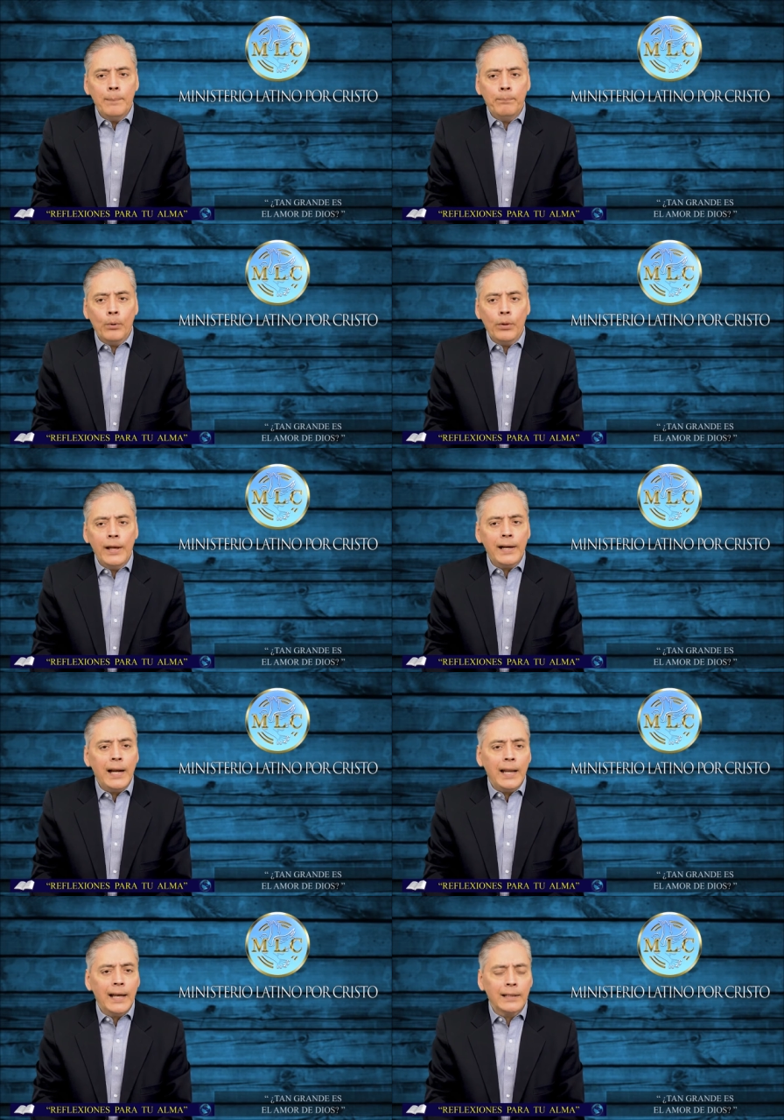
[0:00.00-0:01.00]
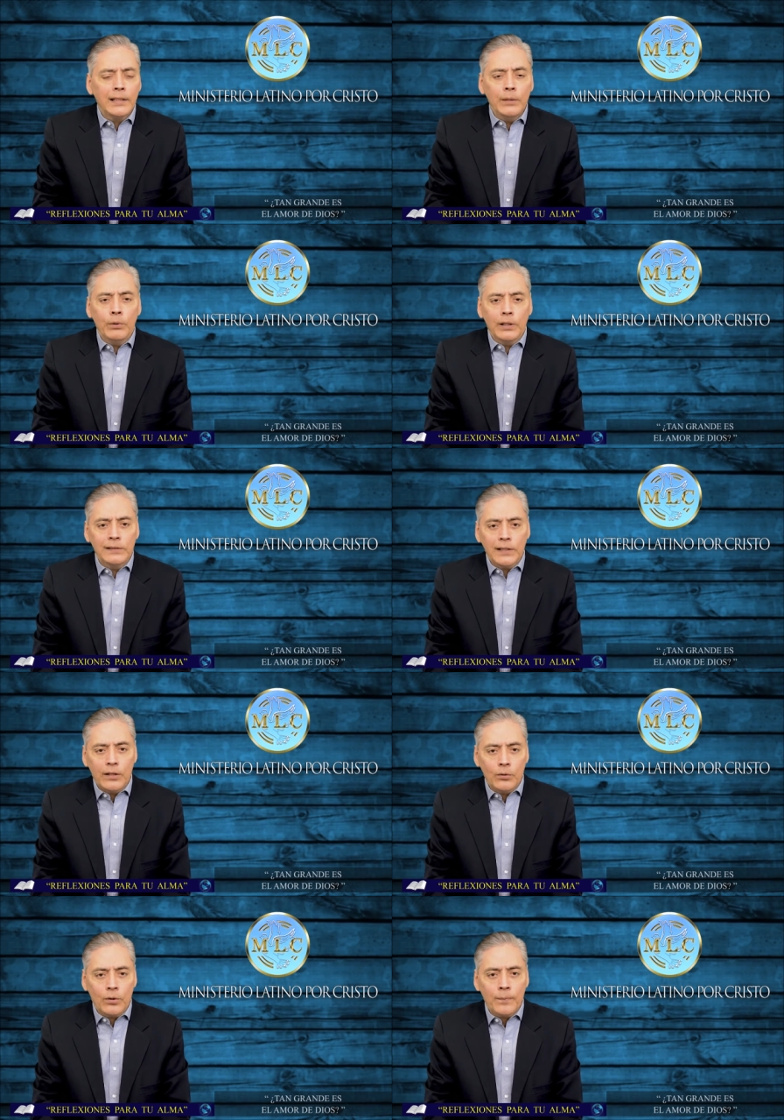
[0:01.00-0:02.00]
poder creativo del
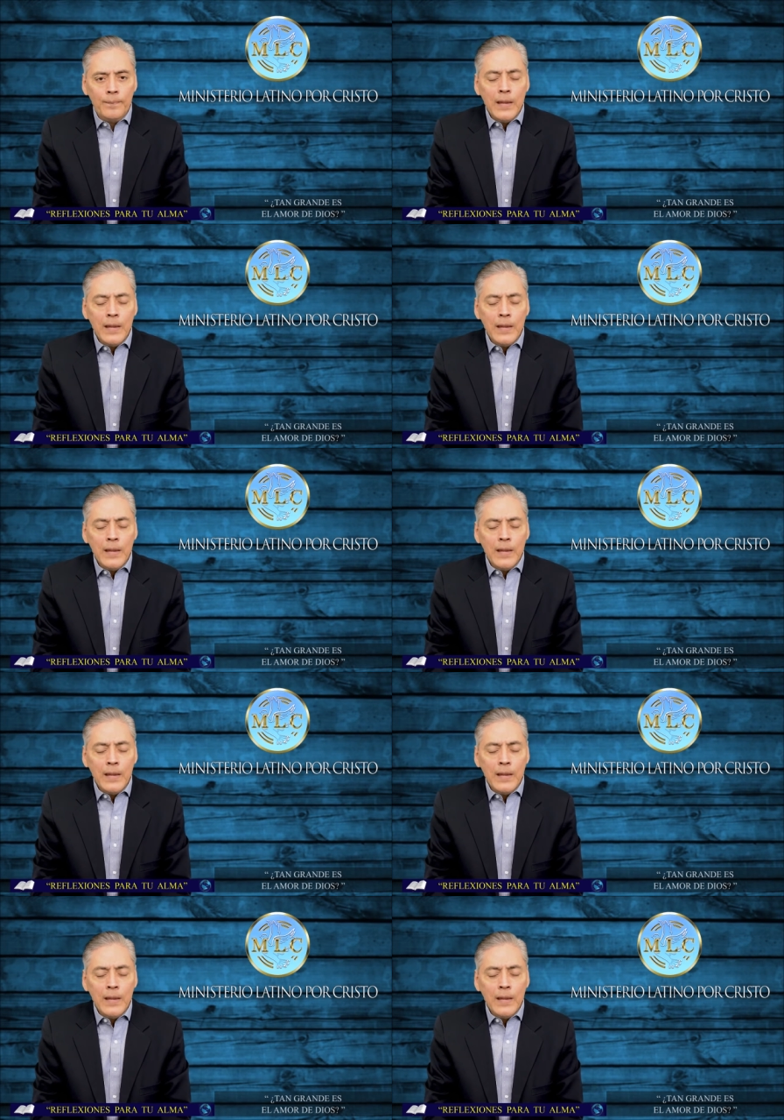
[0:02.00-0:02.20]
Señor.